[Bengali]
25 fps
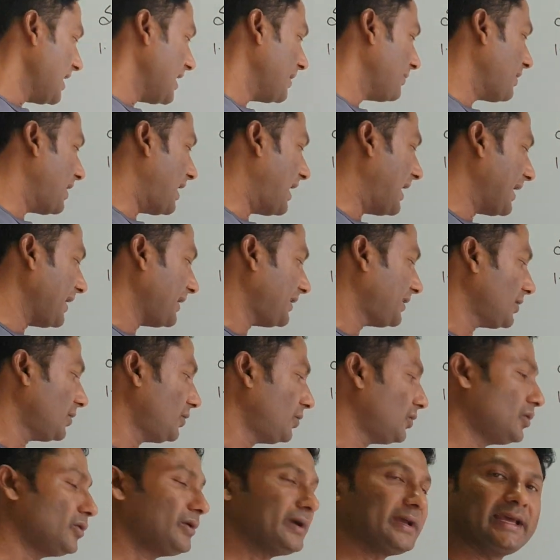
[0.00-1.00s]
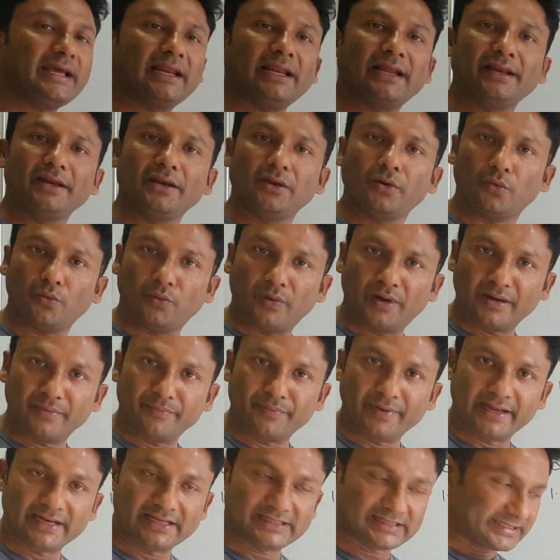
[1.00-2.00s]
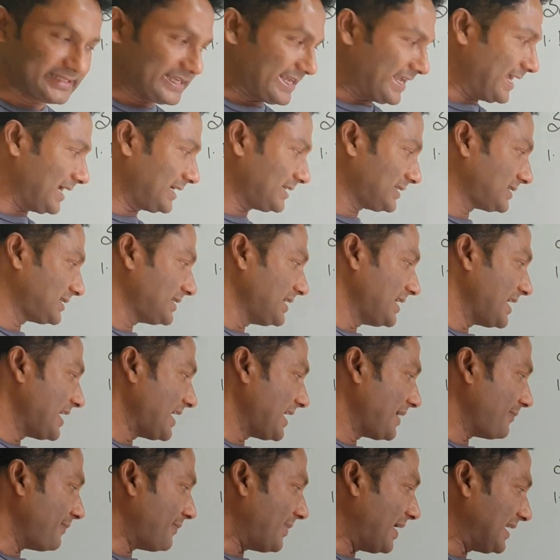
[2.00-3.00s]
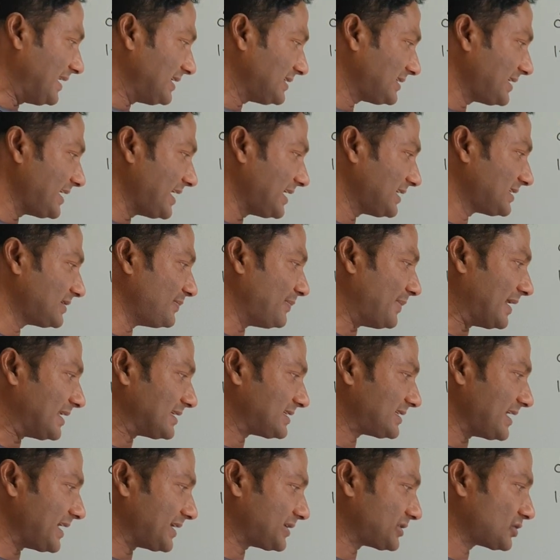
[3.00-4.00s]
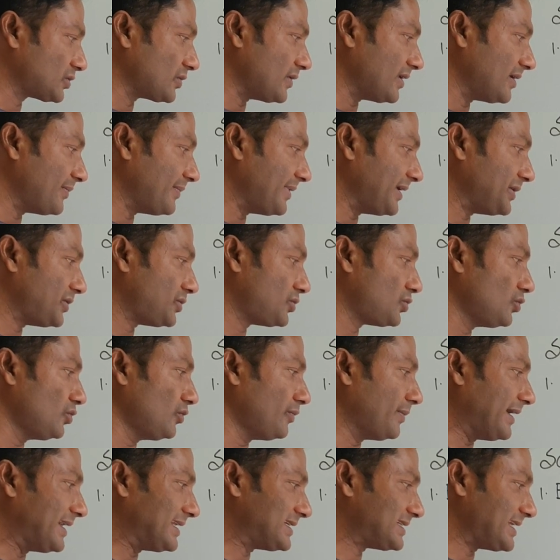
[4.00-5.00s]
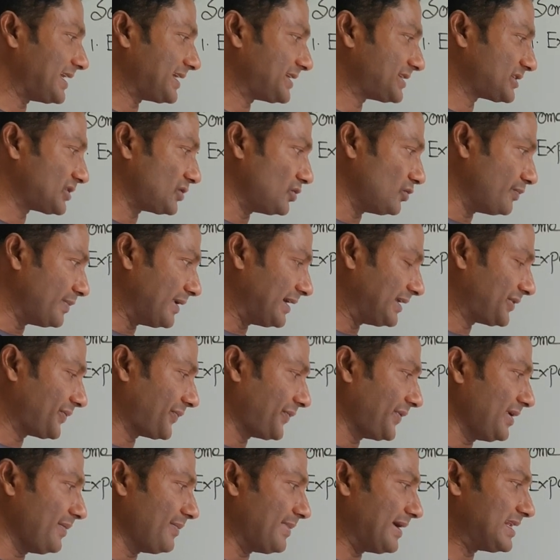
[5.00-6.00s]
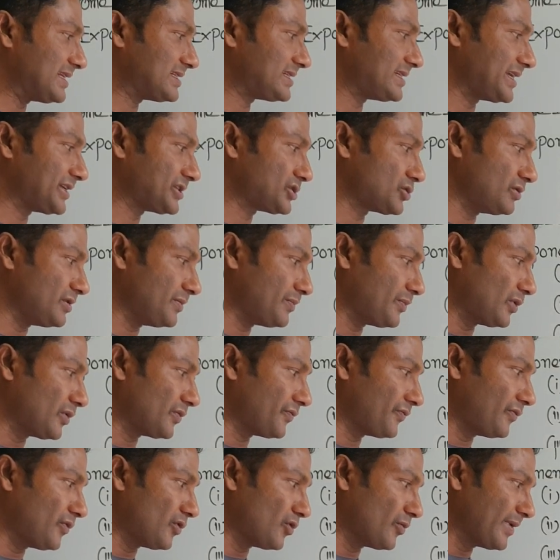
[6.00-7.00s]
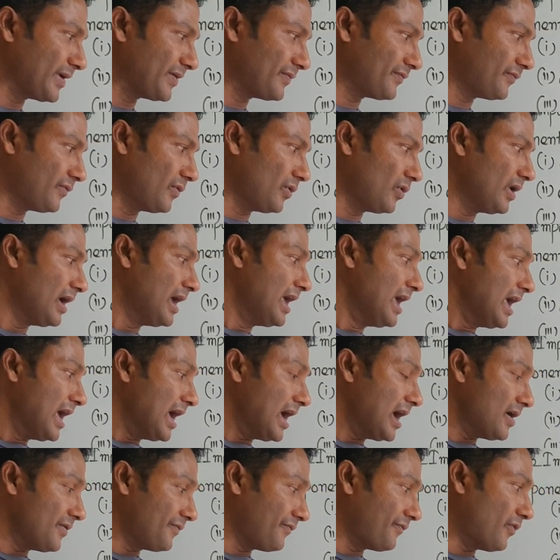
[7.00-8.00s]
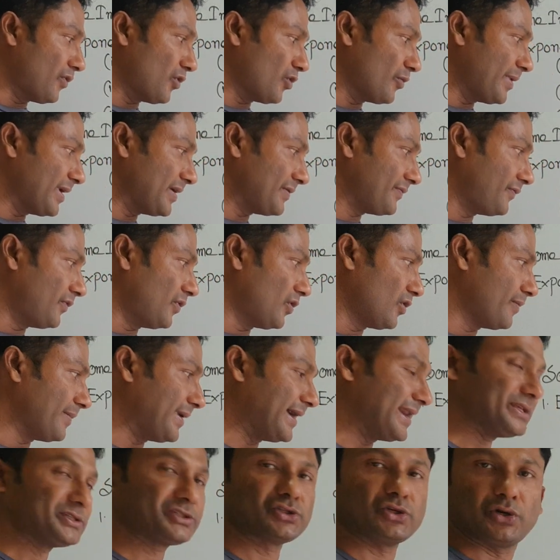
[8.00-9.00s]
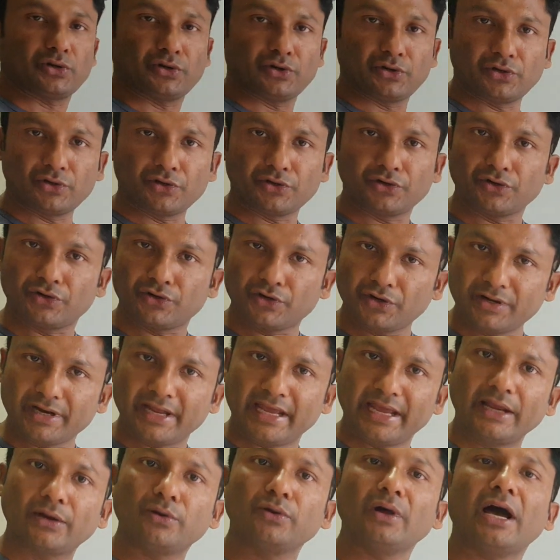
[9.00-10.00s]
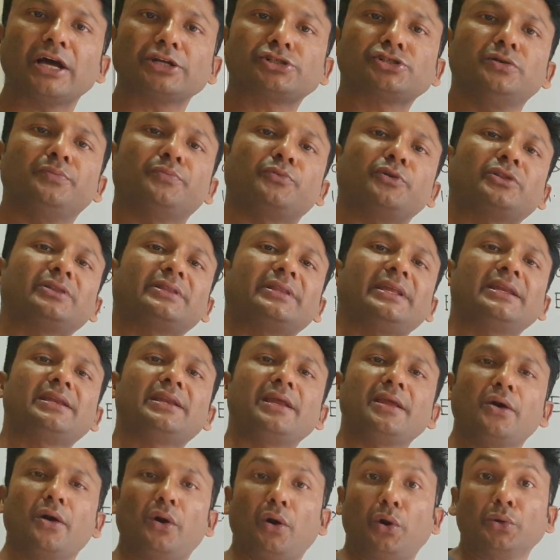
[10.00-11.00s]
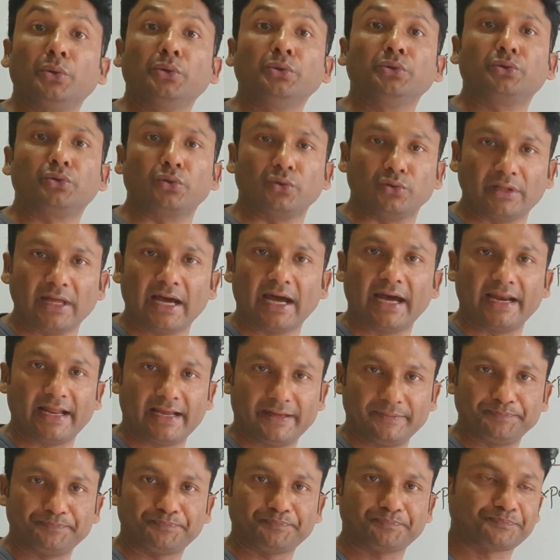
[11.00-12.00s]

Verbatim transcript: এবং আরেকটা হলো এল এন ওয়ান মাইনাস এক্স মাইনাস এক্স মাইনাস এক্স স্কোয়ার বাই টু মাইনাস এক্স কিউব বাই থ্রি মাইনাস এক্স টু দি পর ফোর বাই ফোর ফোর বাই ফোর মাইনাস ডট ডট ডট ডট ডট এগুলো আসলে প্রত্যেকটি অনন্ত ধারা